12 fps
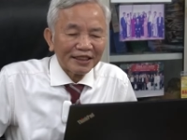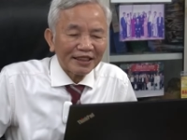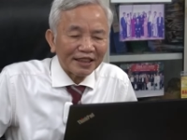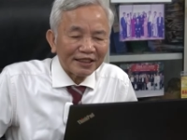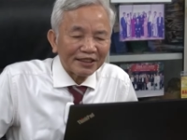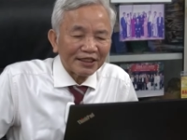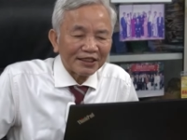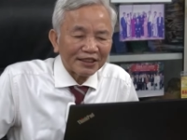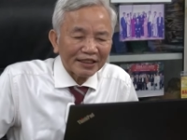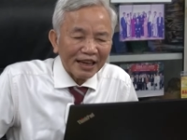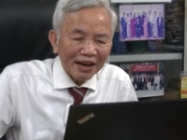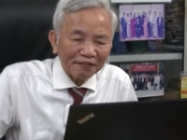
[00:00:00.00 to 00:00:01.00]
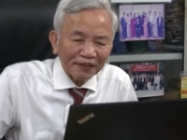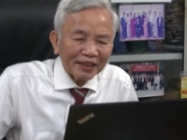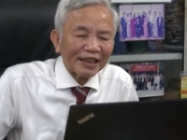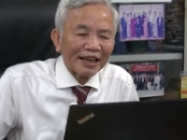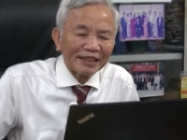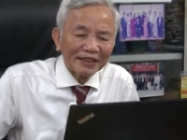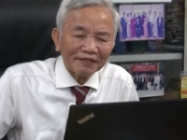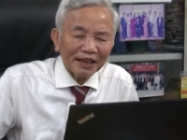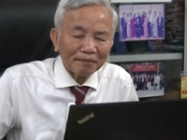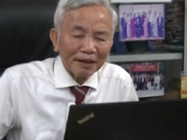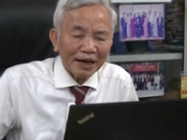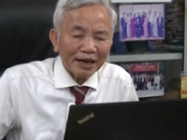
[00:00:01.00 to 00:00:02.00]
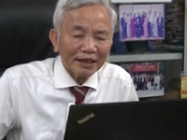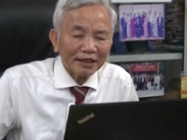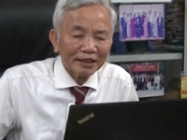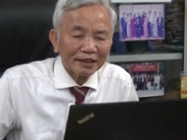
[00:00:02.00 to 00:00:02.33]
hiện tượng đa phần là như vậy mà